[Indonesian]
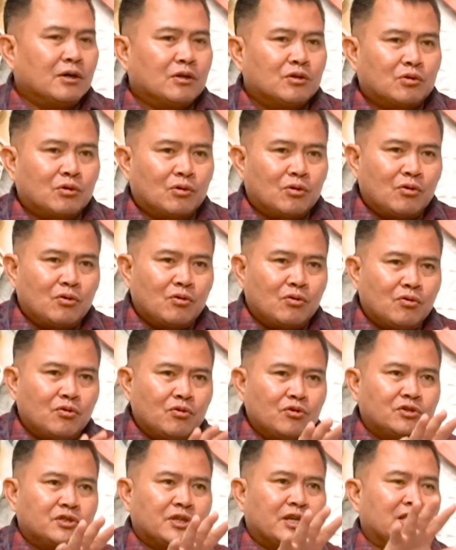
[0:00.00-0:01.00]

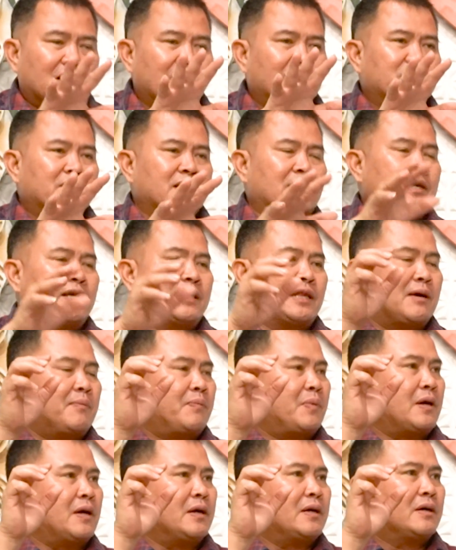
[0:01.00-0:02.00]
Terus kita bisa lihat
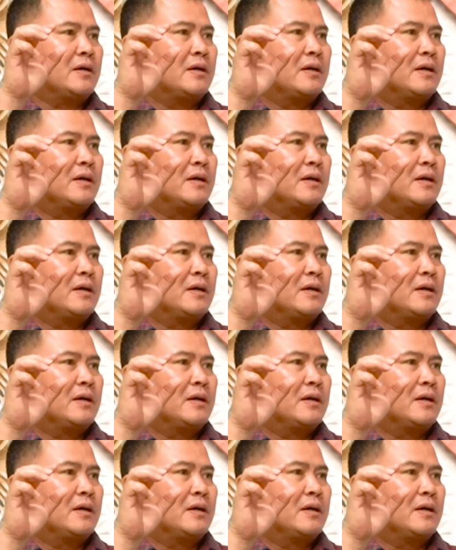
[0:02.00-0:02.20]
apa?